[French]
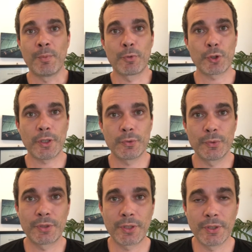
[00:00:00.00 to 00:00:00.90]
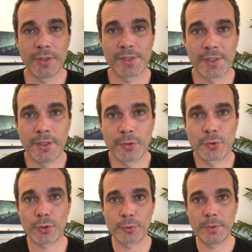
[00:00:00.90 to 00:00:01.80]
Bonjour à tous, c'est
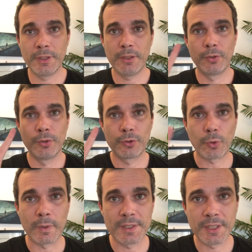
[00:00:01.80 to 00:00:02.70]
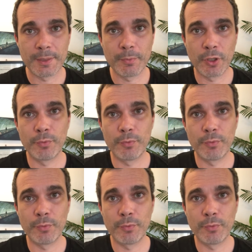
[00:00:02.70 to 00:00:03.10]
aujourd'hui le troisième